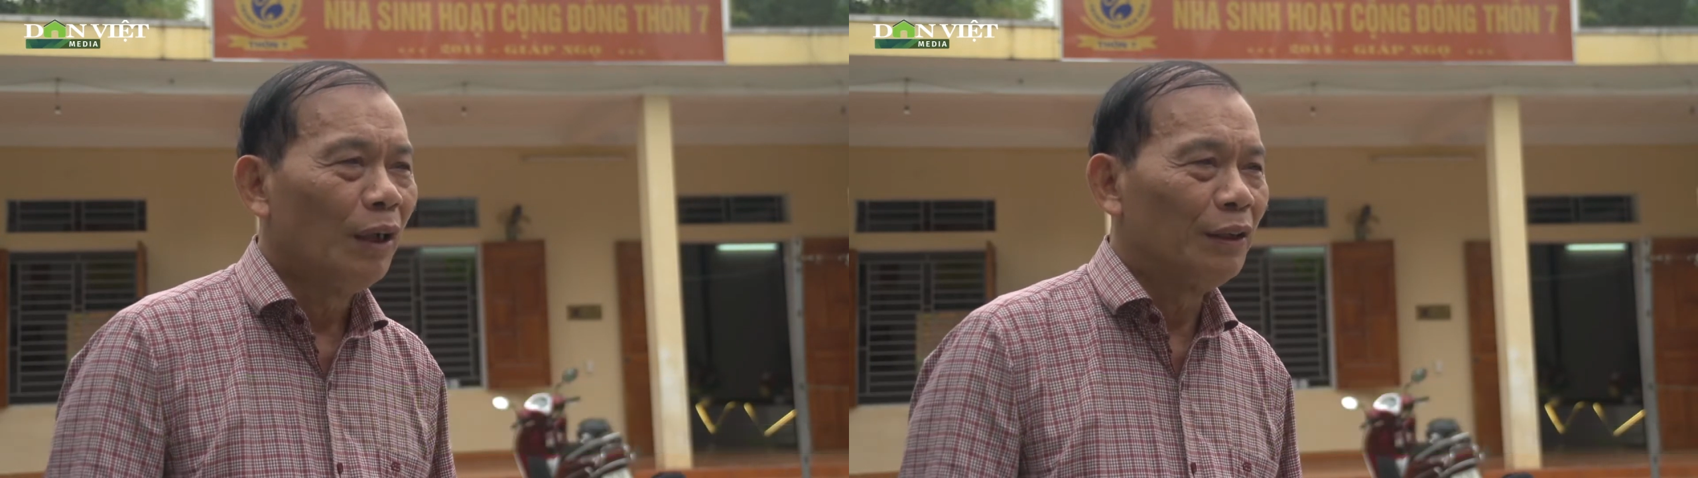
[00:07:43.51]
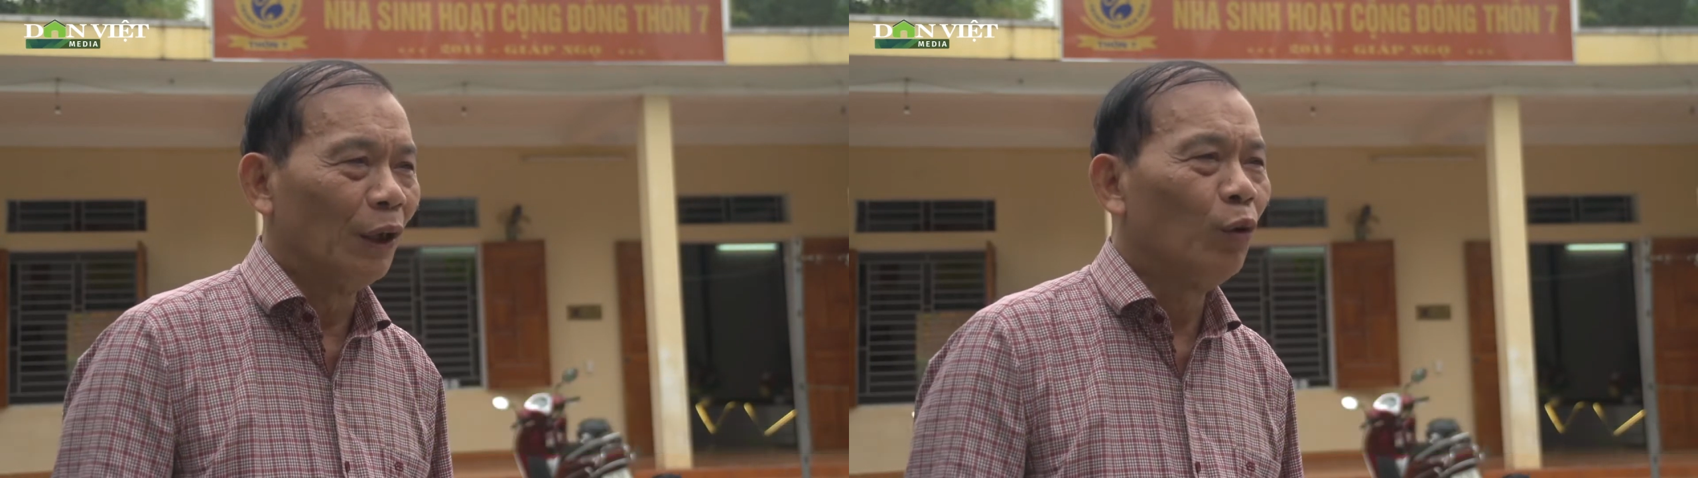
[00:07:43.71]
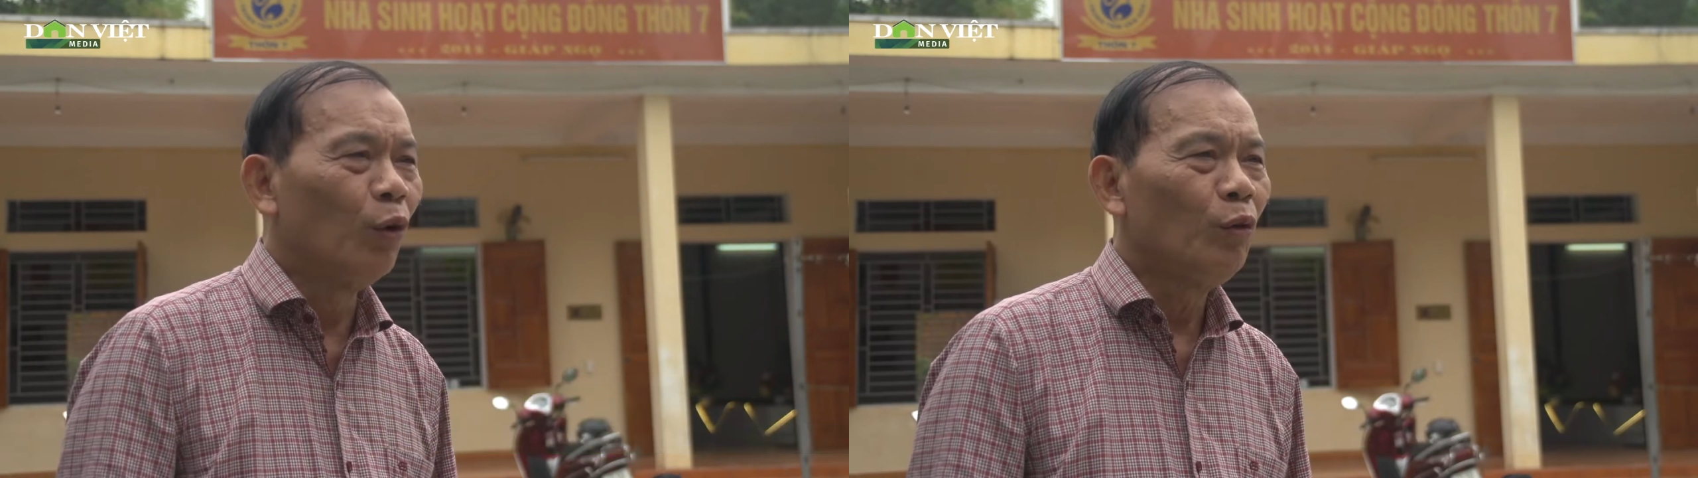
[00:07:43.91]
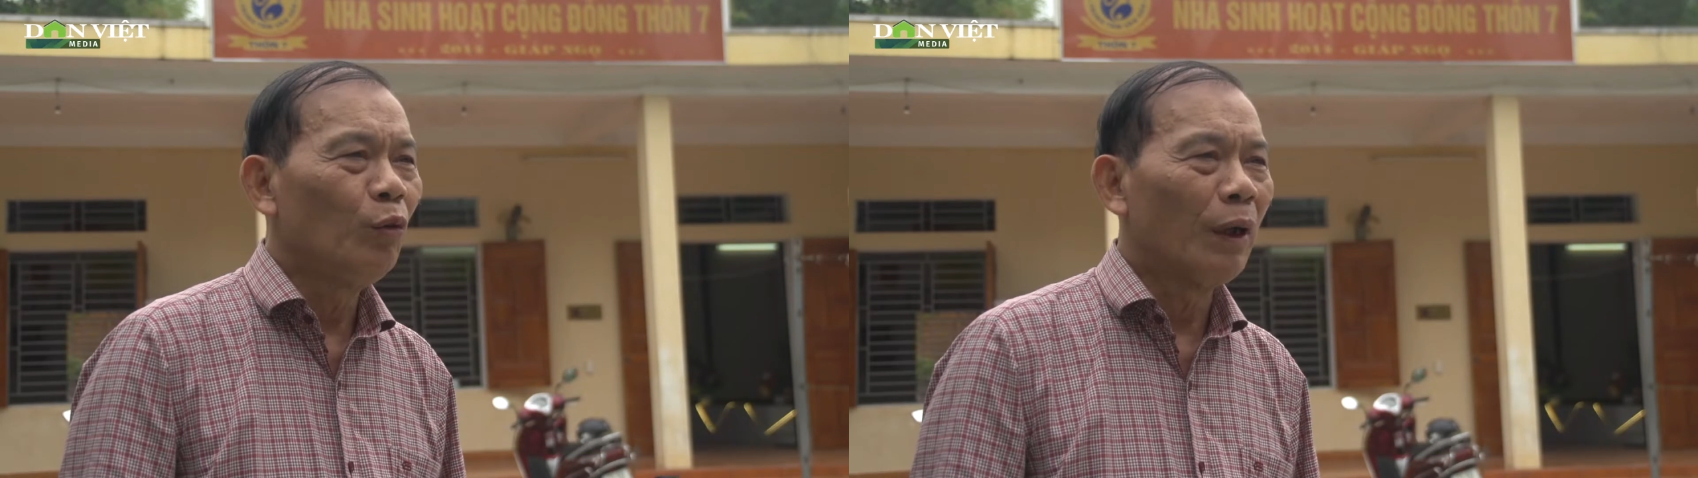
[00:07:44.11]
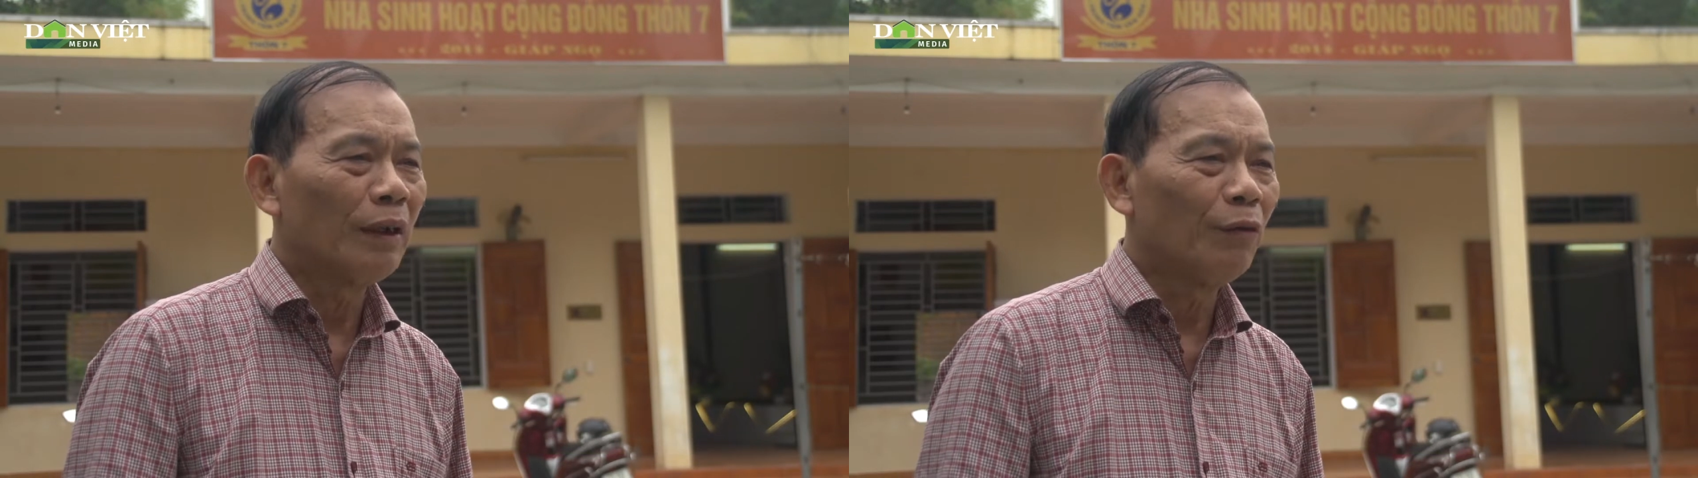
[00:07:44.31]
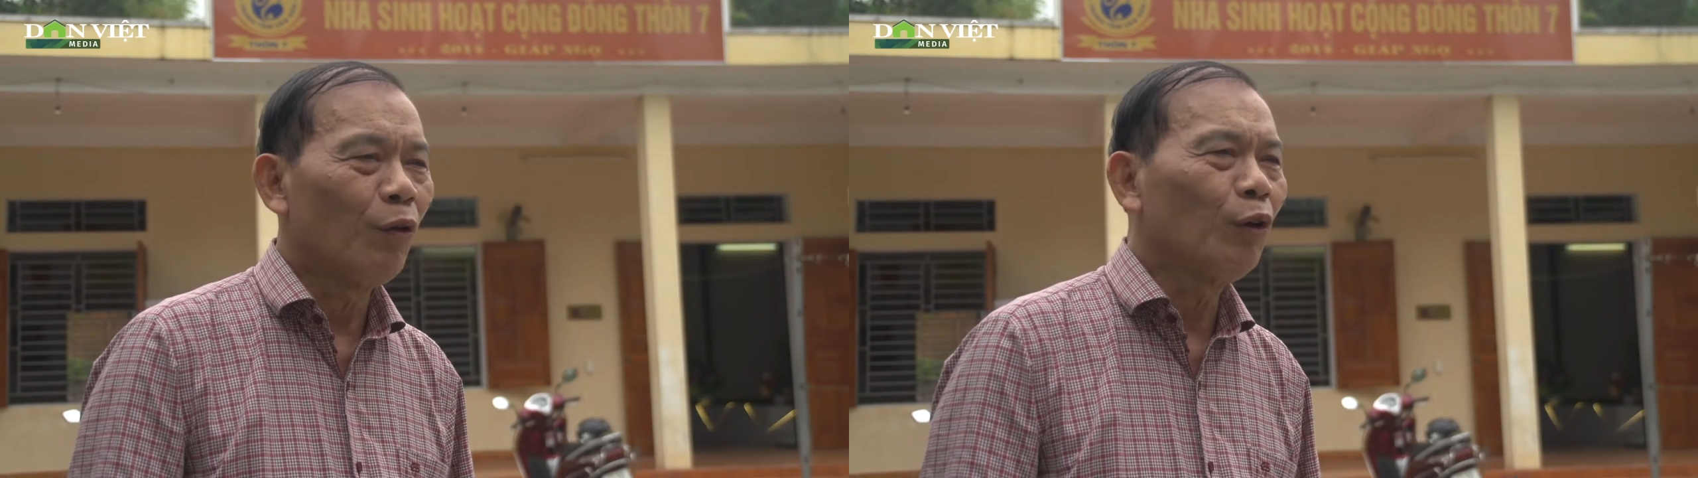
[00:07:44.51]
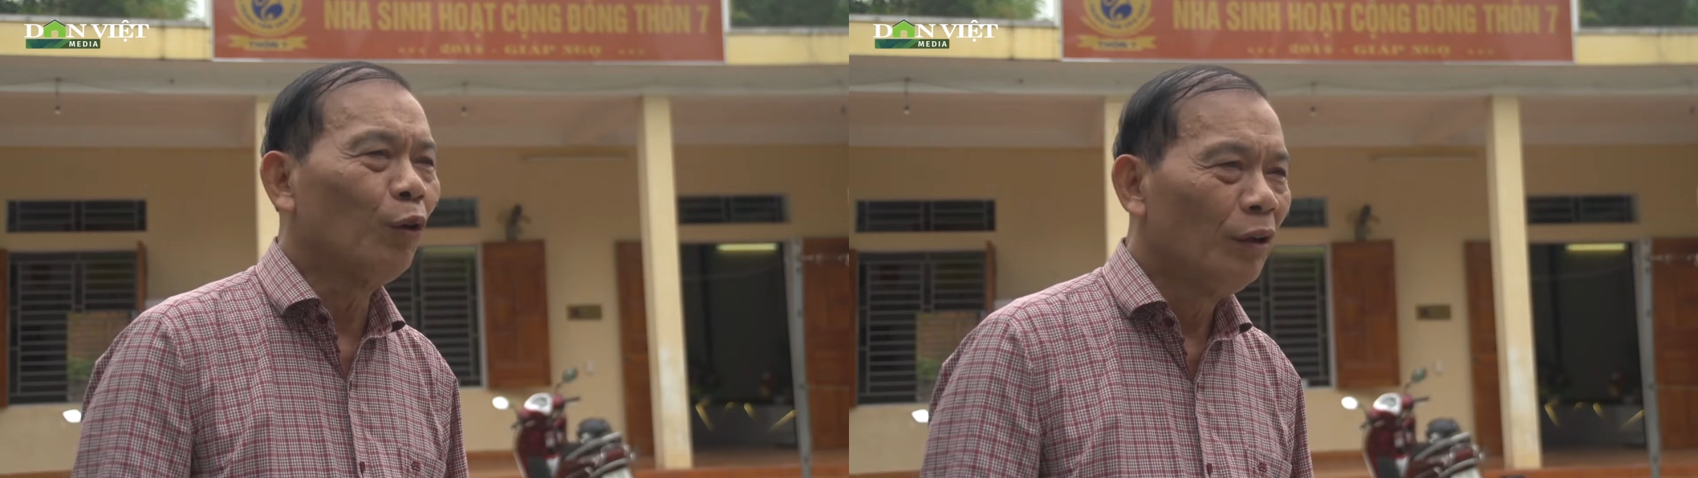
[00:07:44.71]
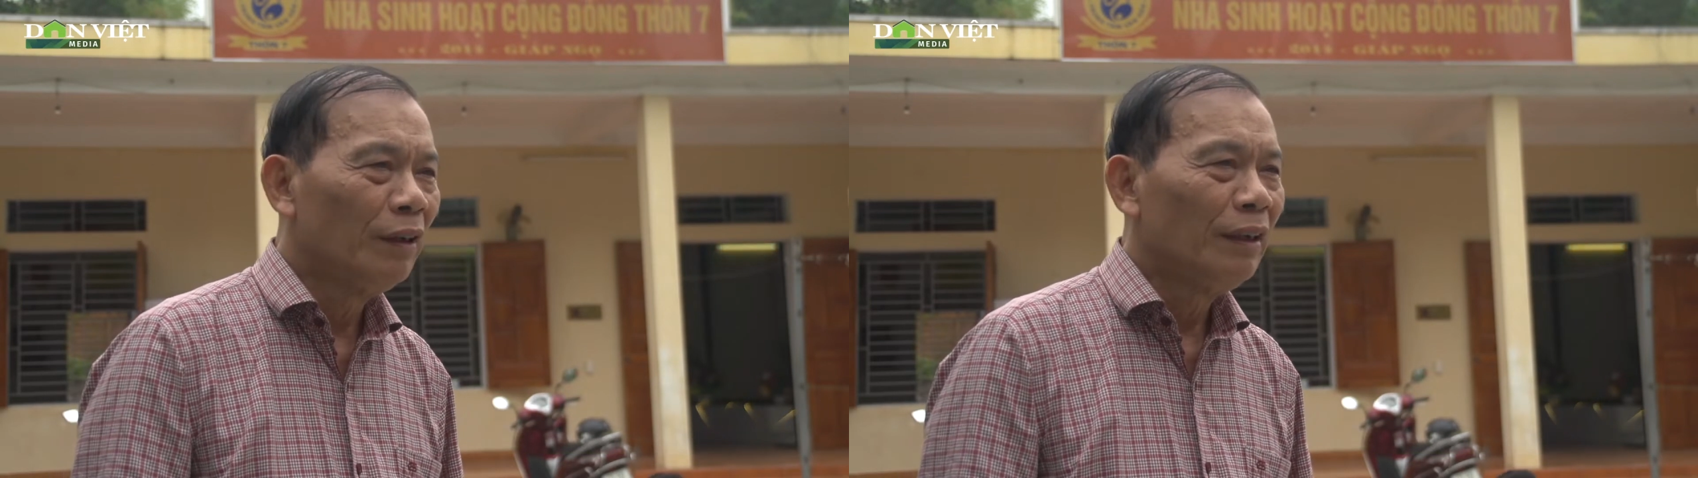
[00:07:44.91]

trưởng thôn hoặc là phó thôn.